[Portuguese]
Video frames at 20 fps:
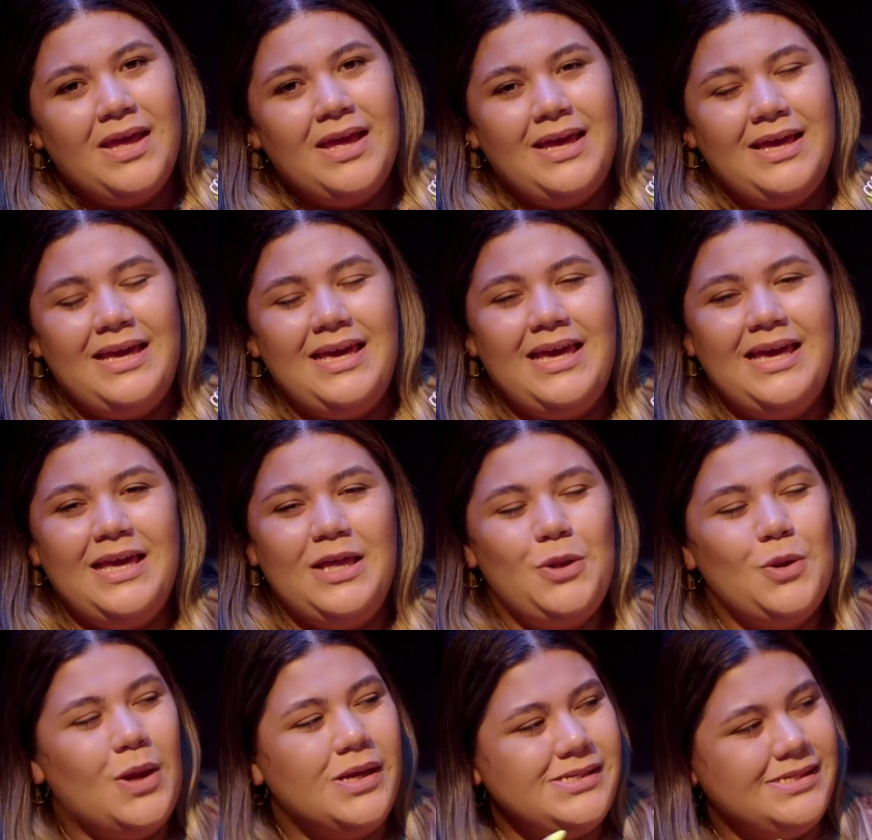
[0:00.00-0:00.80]

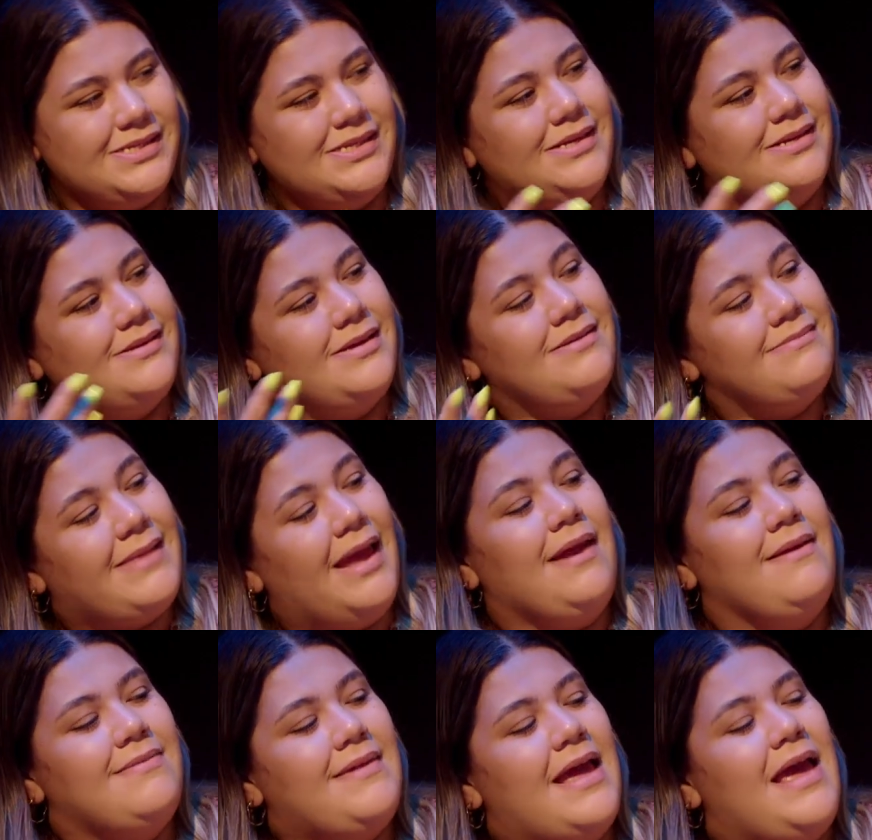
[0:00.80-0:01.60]
E nós
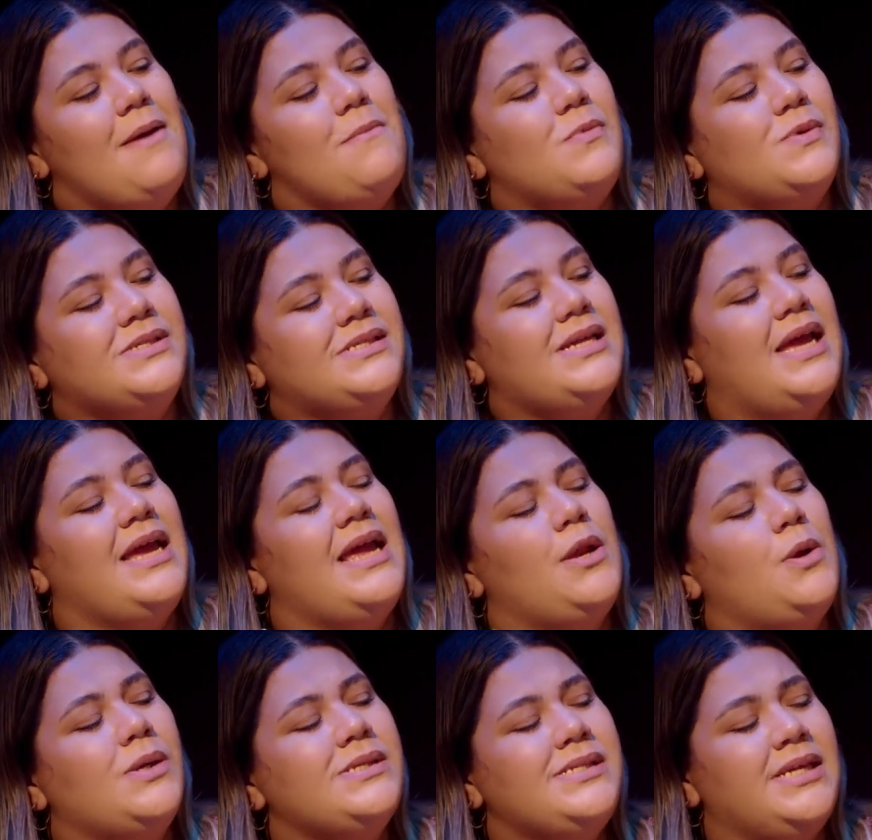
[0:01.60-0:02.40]
entendemos, né,
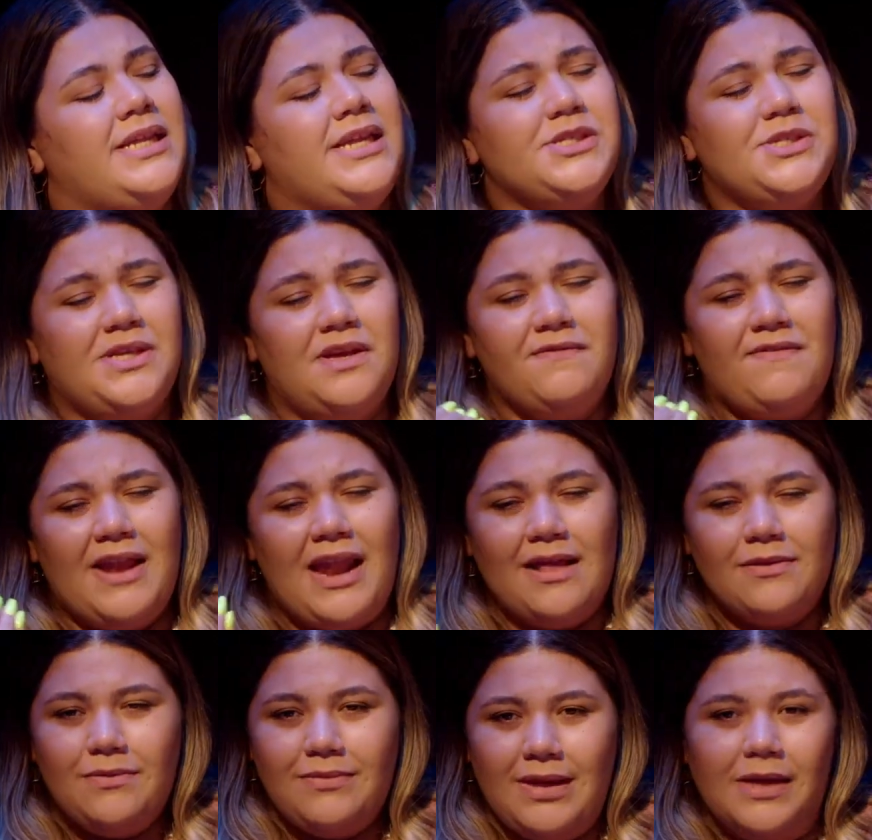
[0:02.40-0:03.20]
e a nossa igreja tem
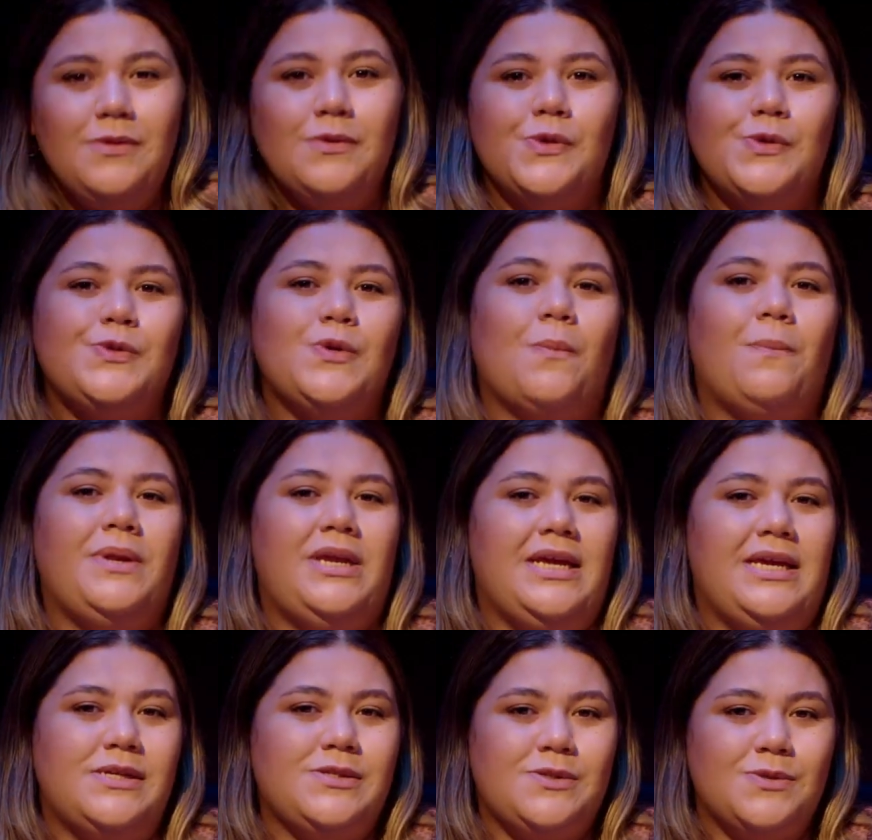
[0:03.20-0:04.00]
falado tanto
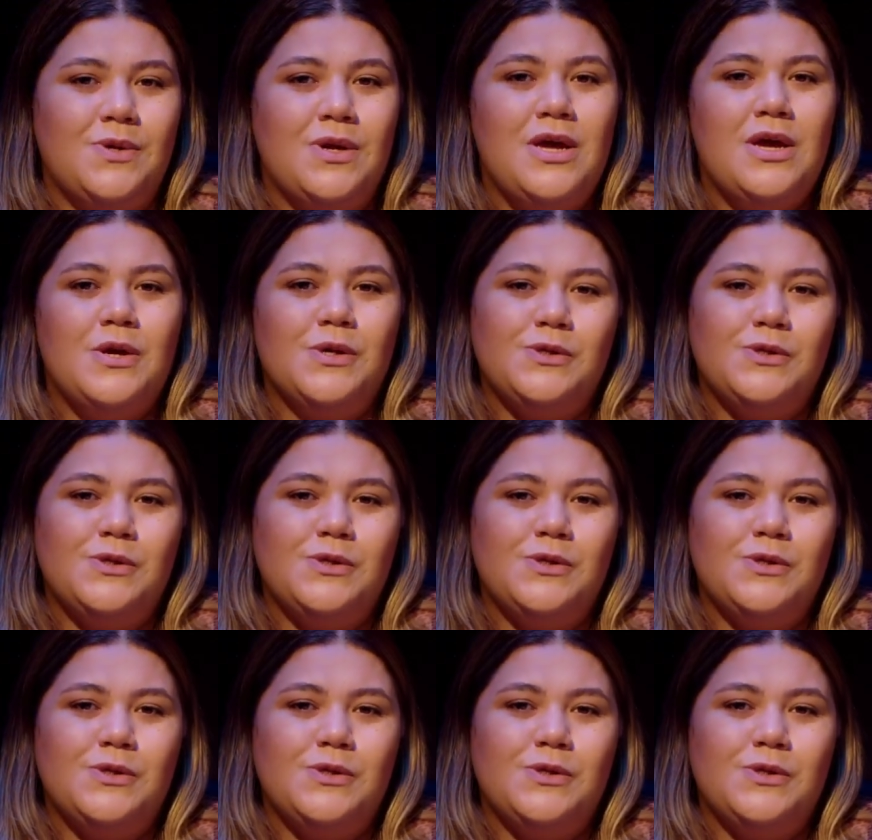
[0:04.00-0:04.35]
sobre isso,